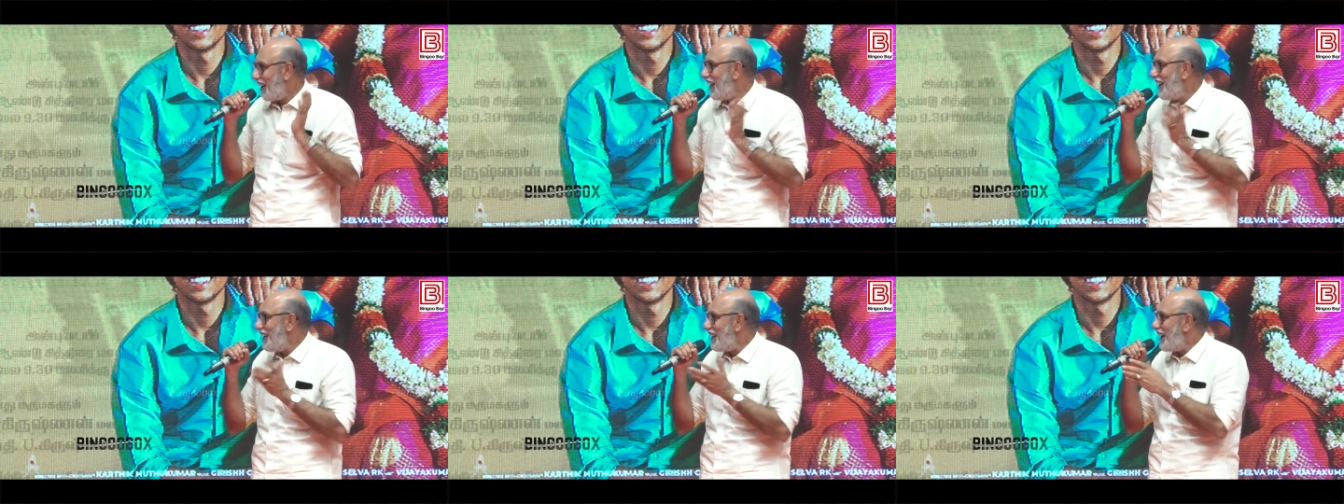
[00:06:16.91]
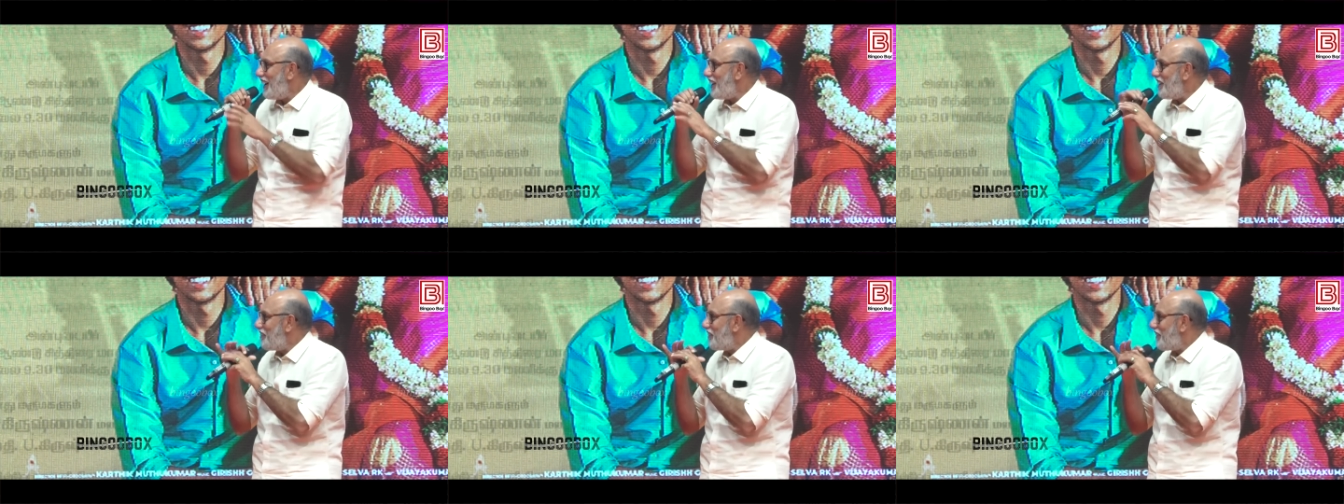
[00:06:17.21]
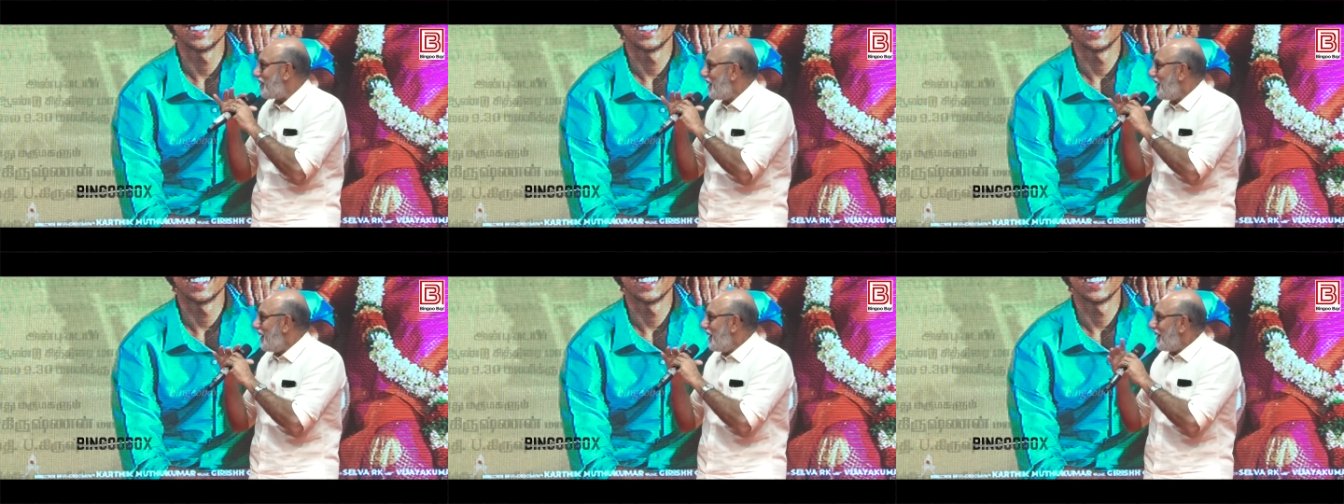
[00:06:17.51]
என்ன
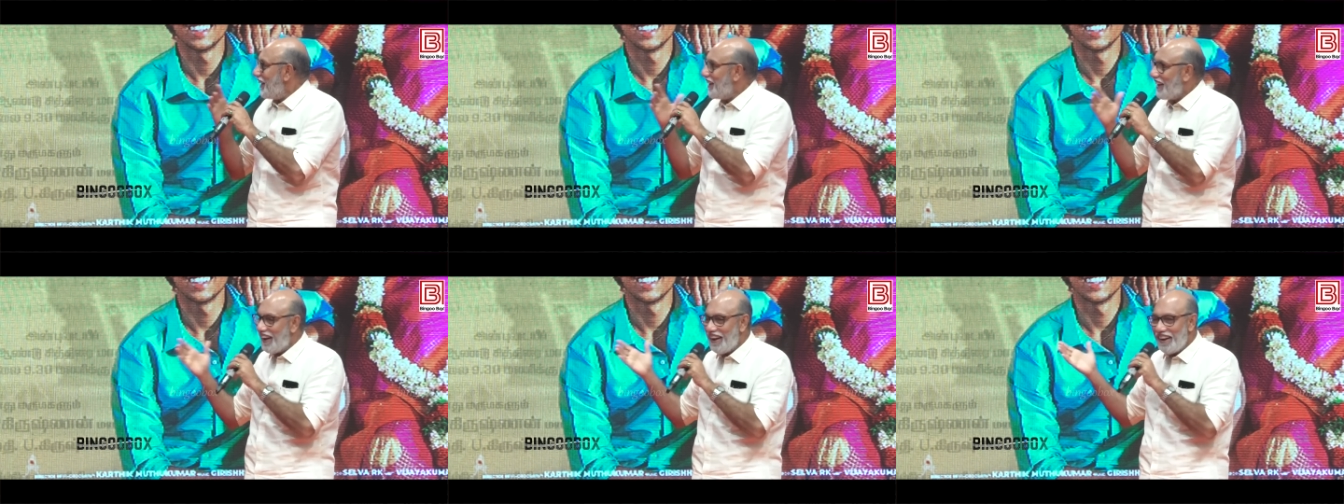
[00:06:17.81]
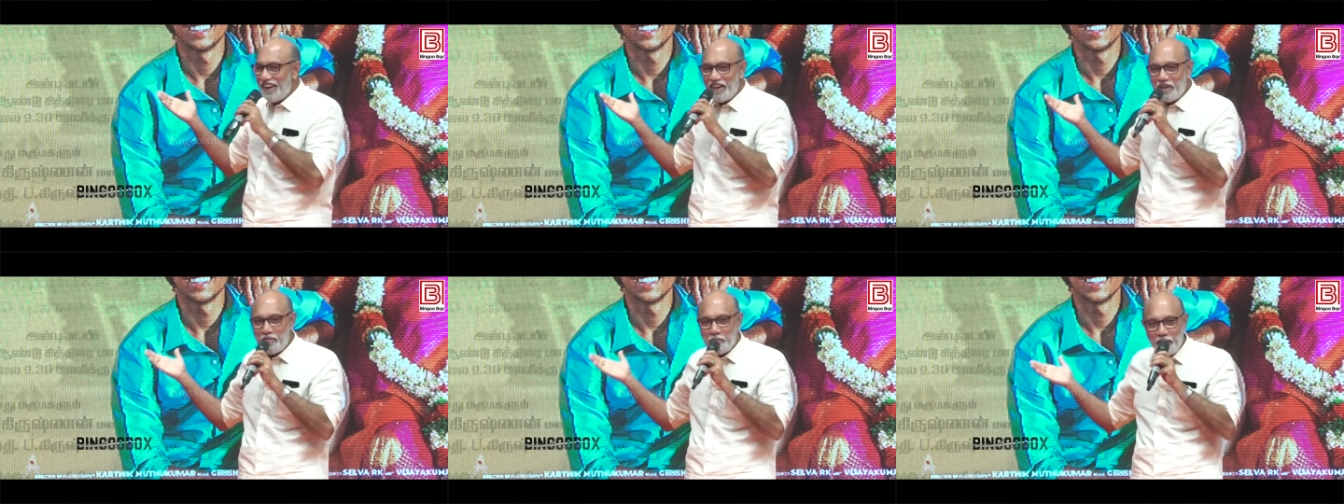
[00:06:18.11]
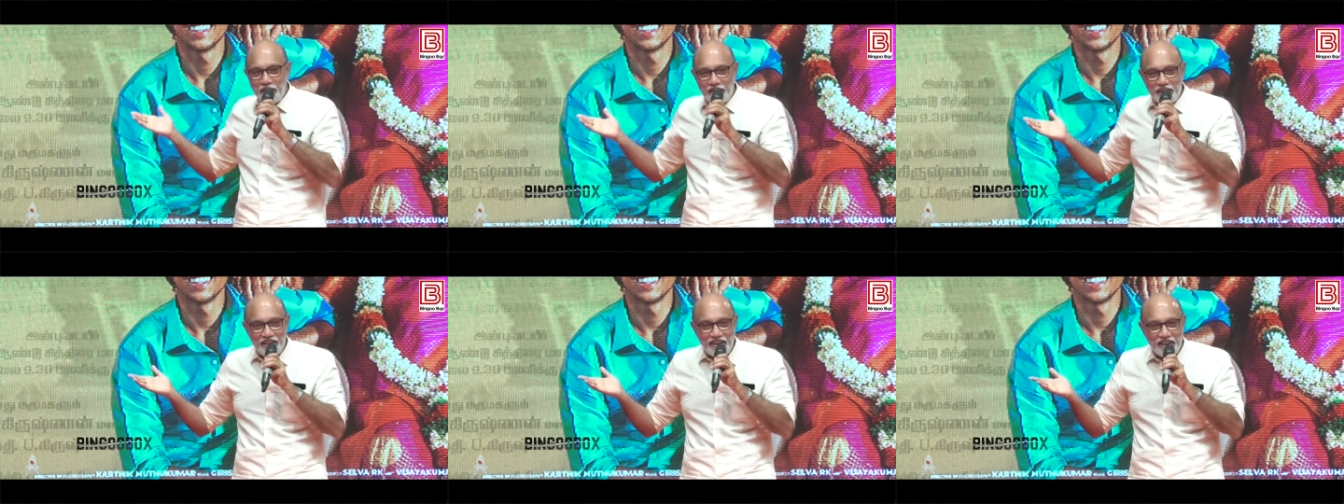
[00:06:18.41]
இவர் டைரக்ட்
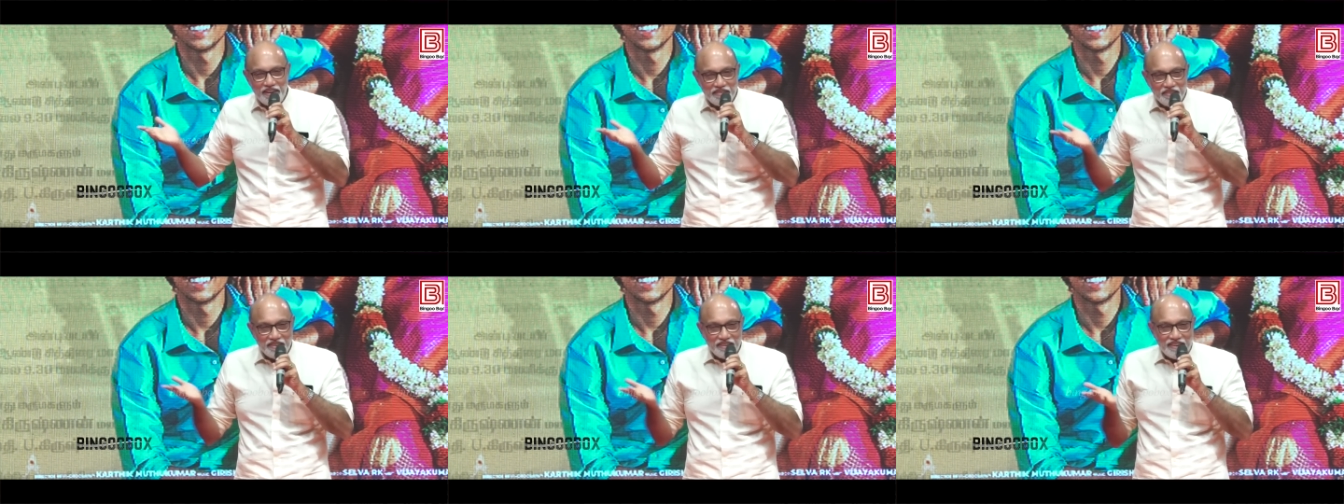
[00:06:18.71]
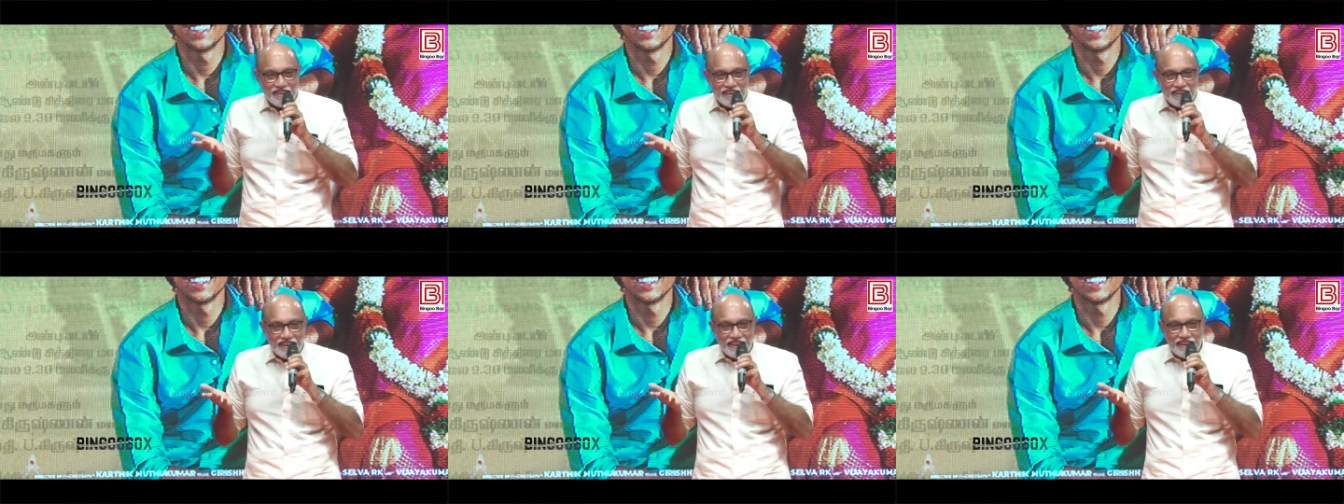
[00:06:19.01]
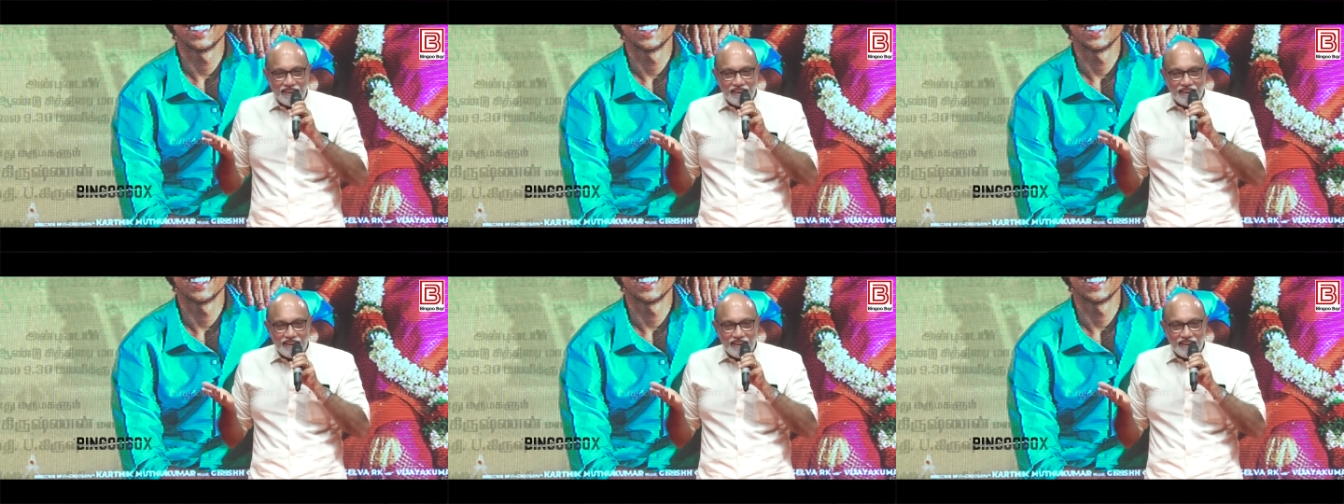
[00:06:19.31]
பண்ணிலேயே வந்து